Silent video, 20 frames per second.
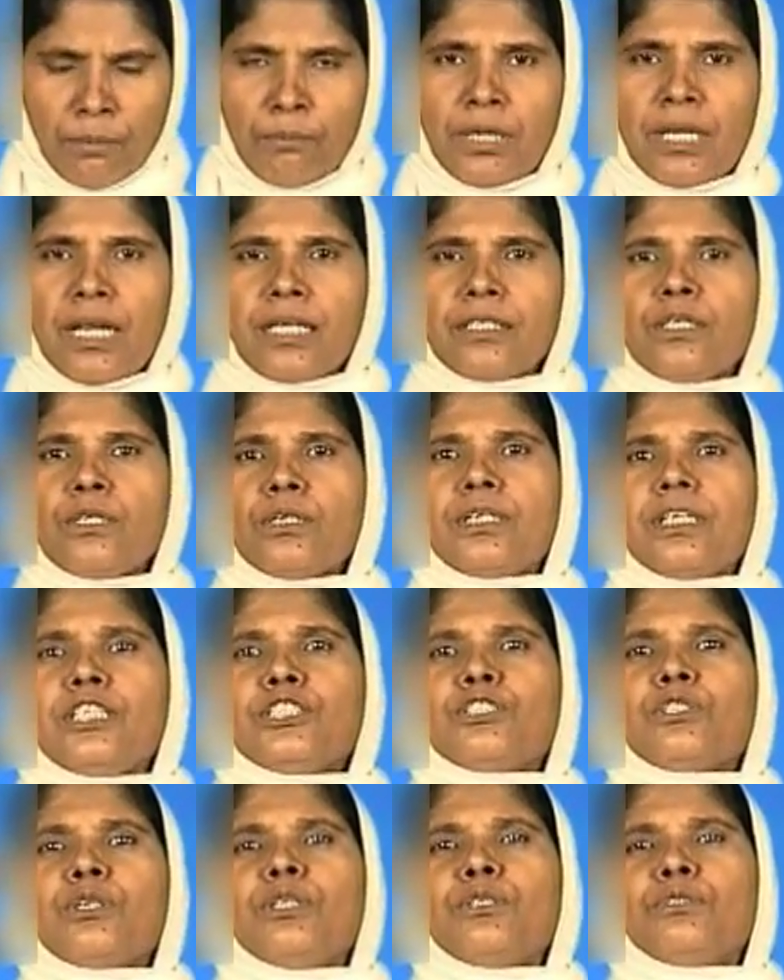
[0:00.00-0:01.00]
మీరందరూ
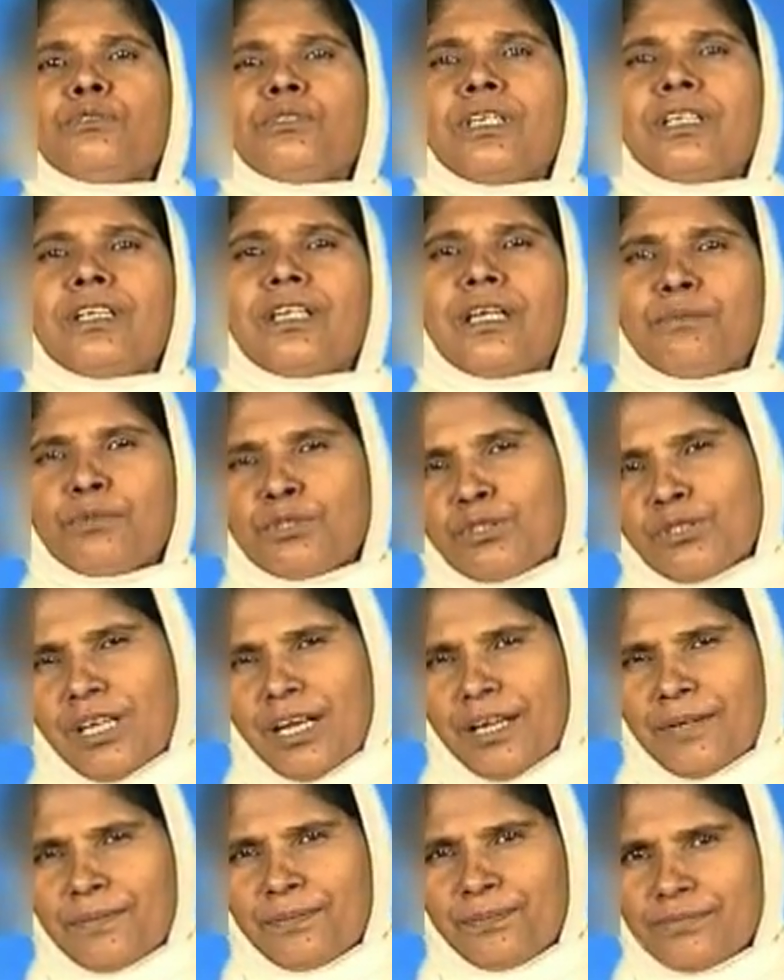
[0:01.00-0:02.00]
క్రీస్తులు ఎదుగుతున్నారని
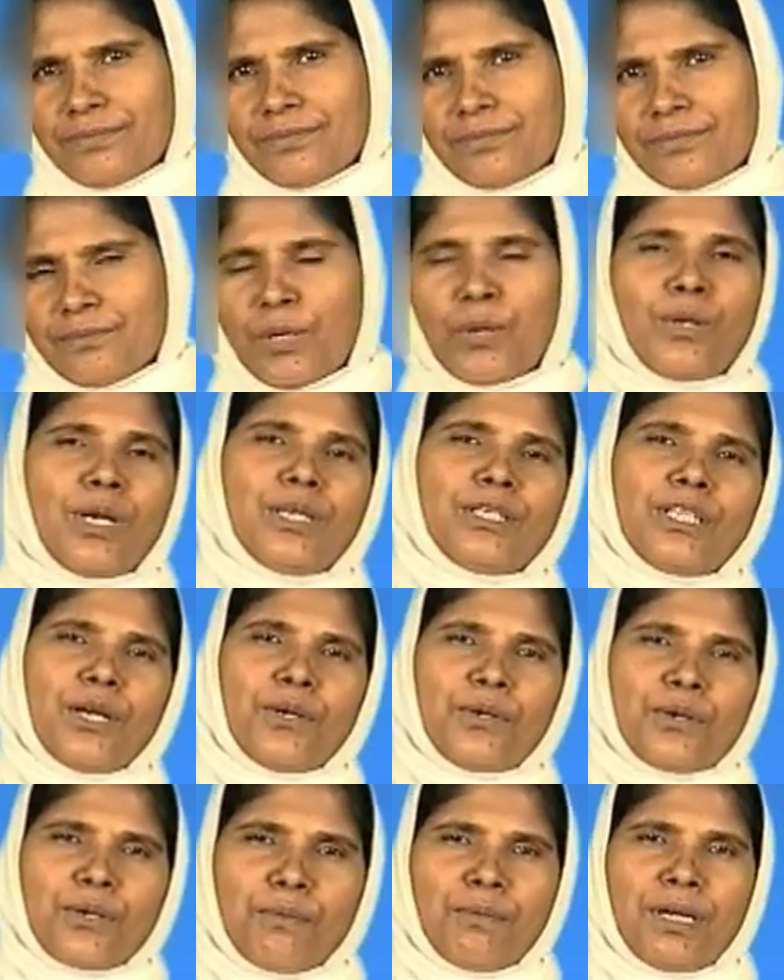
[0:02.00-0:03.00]
నమ్ముతున్నా
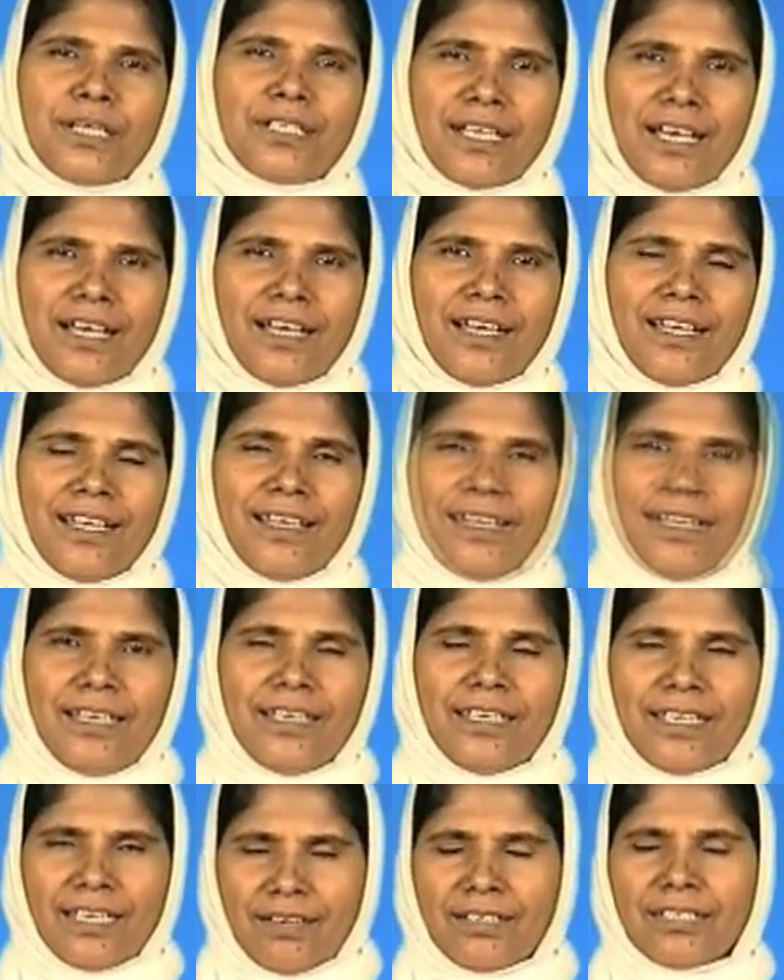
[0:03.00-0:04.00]
పౌలంటాడు ఒక మాట
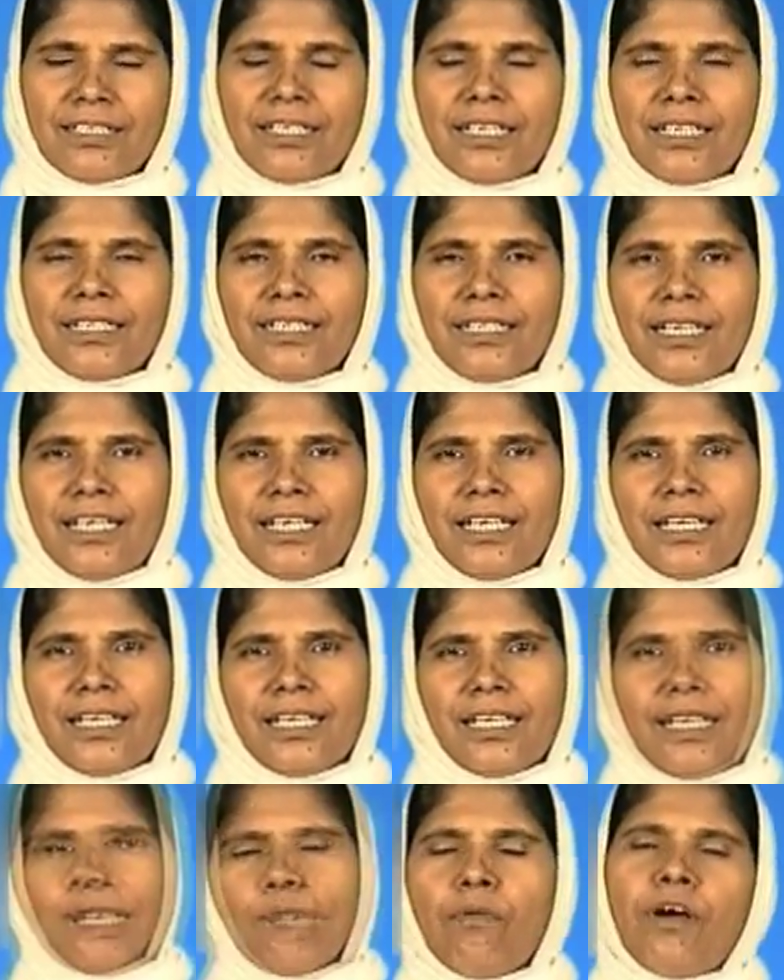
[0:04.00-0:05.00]
ఏమంటాడంటే
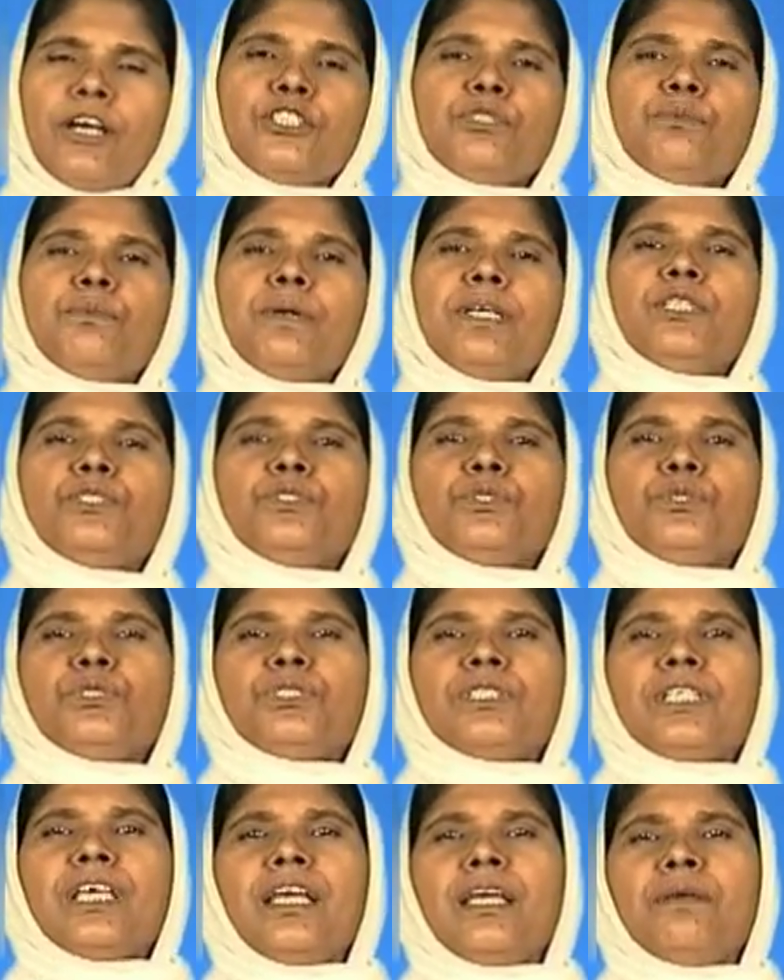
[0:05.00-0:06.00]
వయసును బట్టి
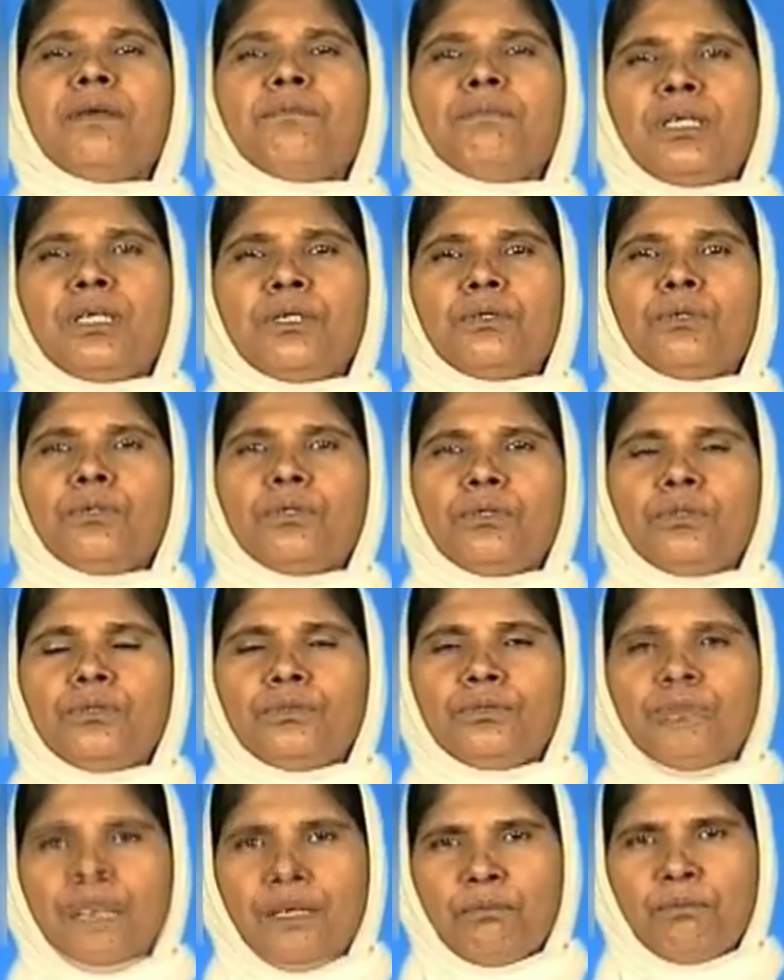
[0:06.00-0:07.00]
చూస్తే మీరు
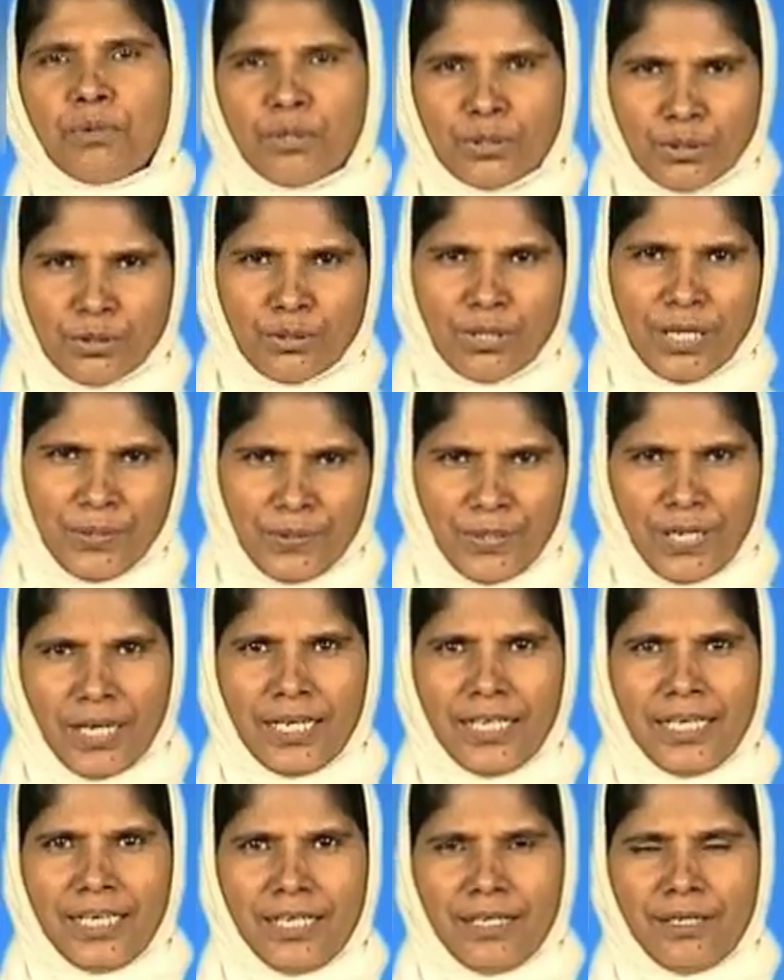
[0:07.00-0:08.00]
బోధకులై
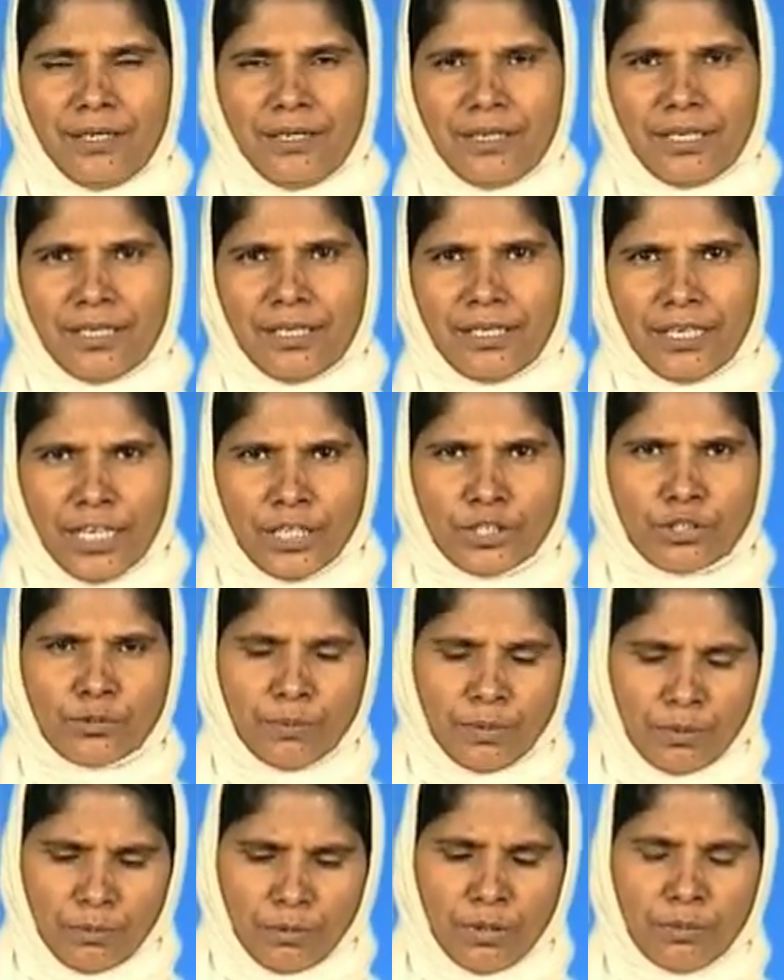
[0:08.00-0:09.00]
ఉండాలి యేసు
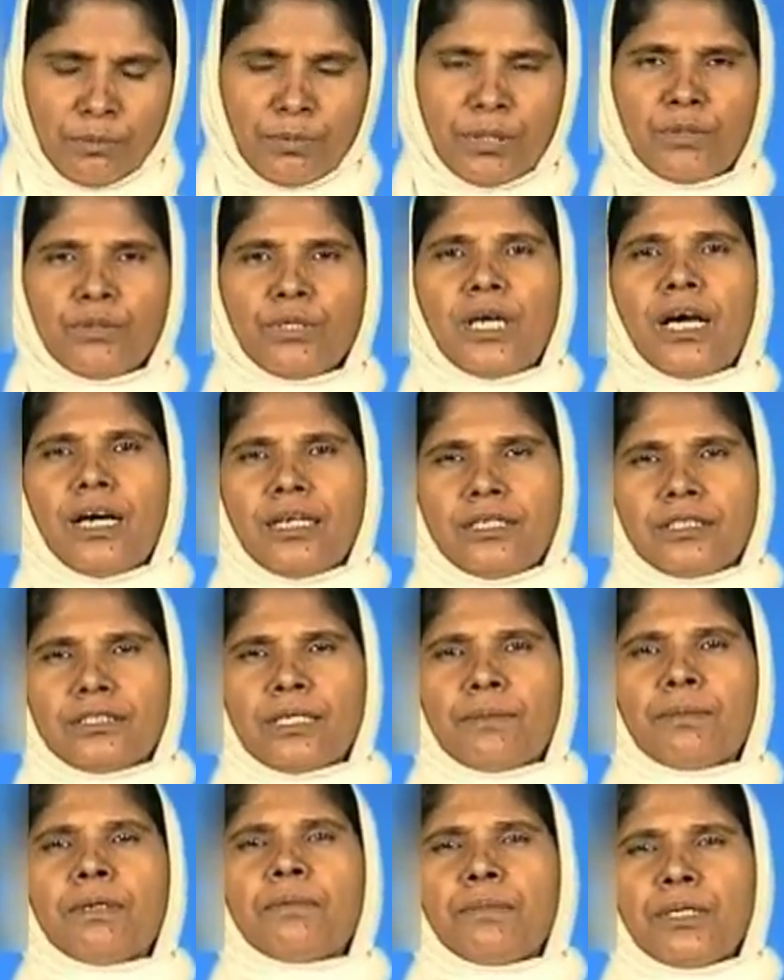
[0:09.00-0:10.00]
ప్రభులో మీ ఉన్న
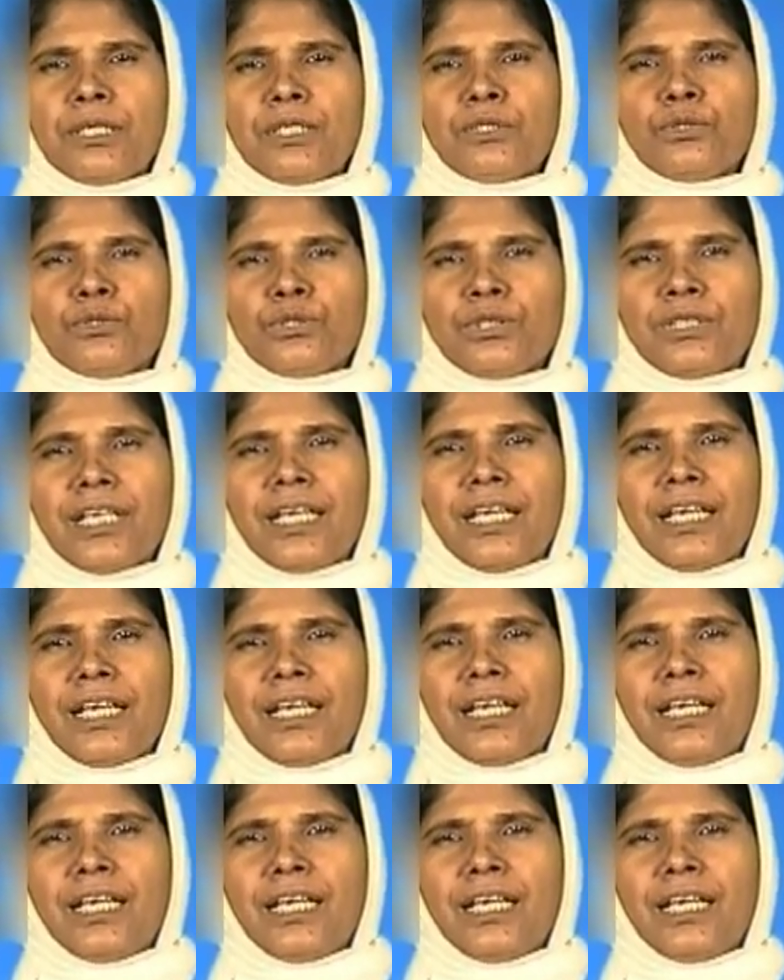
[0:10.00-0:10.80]
సమయం బట్టి చూస్తే